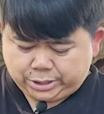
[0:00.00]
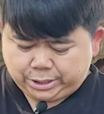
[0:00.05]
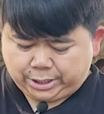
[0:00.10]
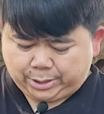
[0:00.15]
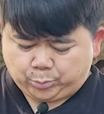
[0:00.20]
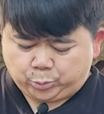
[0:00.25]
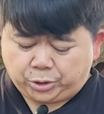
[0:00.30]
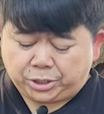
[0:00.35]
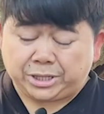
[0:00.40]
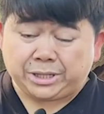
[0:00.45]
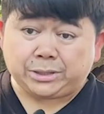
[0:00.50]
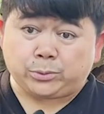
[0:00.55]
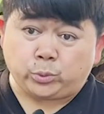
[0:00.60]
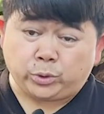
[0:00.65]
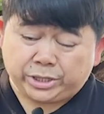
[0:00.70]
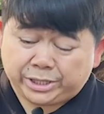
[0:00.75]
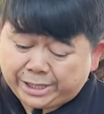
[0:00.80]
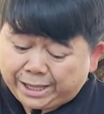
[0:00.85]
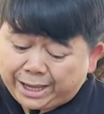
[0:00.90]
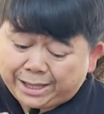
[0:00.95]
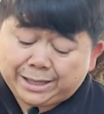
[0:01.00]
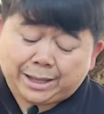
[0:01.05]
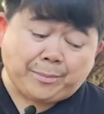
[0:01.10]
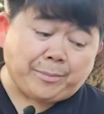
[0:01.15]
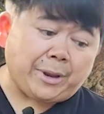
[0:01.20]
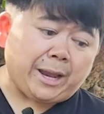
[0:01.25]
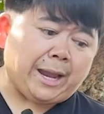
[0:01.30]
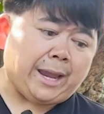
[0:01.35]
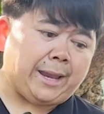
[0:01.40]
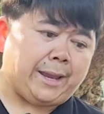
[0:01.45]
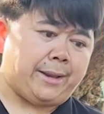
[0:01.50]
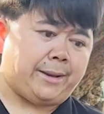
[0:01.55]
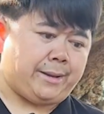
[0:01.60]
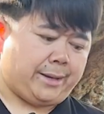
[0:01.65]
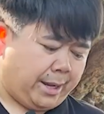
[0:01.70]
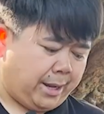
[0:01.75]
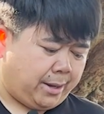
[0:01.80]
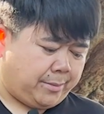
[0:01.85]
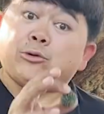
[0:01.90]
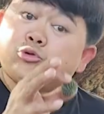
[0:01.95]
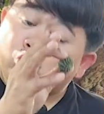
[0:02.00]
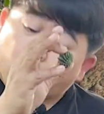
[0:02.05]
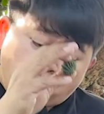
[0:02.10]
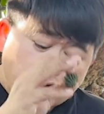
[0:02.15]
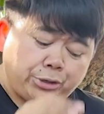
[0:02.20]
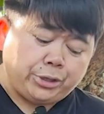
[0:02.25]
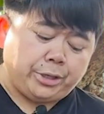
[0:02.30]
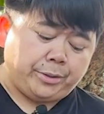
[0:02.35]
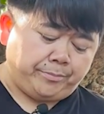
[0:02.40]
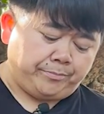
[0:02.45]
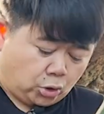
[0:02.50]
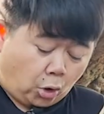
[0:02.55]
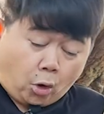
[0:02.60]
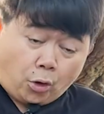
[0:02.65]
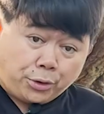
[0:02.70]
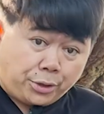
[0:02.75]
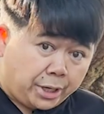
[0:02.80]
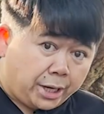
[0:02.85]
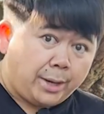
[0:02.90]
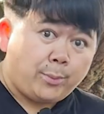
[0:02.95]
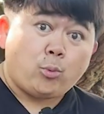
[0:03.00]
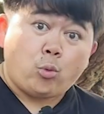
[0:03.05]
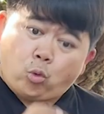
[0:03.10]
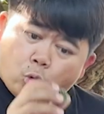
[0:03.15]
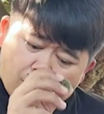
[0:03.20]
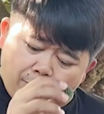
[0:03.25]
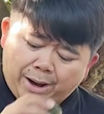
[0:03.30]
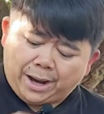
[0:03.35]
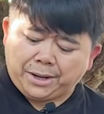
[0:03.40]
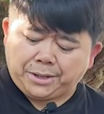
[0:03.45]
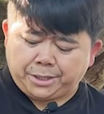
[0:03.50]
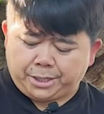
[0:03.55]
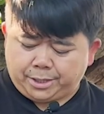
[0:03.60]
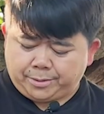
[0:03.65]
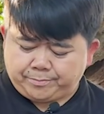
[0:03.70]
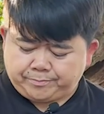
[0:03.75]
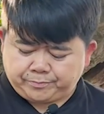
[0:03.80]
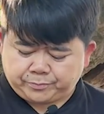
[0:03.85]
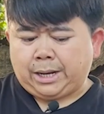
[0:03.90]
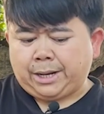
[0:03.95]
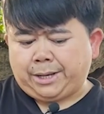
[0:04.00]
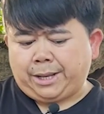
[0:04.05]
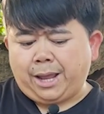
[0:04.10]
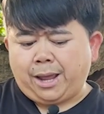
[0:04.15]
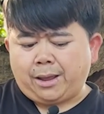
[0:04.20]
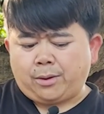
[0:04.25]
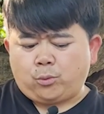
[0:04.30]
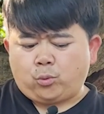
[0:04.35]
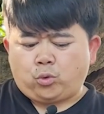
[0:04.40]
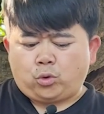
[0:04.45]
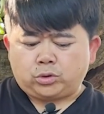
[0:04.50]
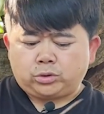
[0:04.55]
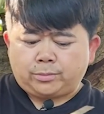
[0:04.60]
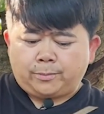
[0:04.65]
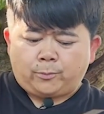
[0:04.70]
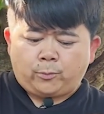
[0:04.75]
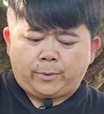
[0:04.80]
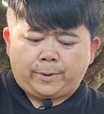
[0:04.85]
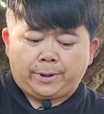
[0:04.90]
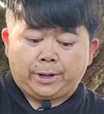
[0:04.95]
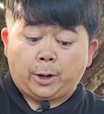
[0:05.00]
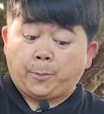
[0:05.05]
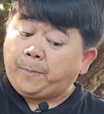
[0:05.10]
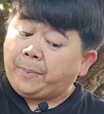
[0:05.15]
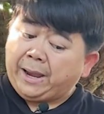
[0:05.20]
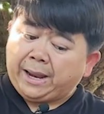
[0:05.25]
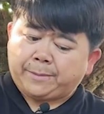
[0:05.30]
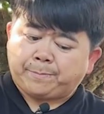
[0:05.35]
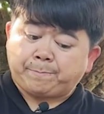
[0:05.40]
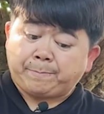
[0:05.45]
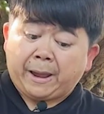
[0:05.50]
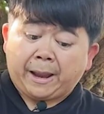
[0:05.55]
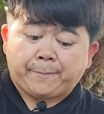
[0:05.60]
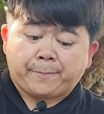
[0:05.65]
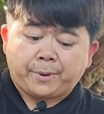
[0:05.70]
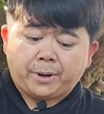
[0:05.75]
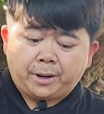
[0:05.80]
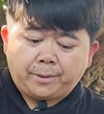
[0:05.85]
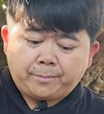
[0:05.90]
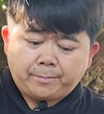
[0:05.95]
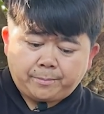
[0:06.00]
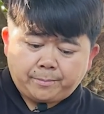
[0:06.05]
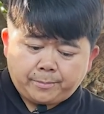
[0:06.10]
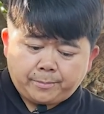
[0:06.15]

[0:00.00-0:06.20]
นะครับวิธีวิธีแก้ทำยังไงนะเอาตอเดิมตอเดิมหัวไม้เดิมอันเนี้ยหัวเราปาดปาดเพิ่ม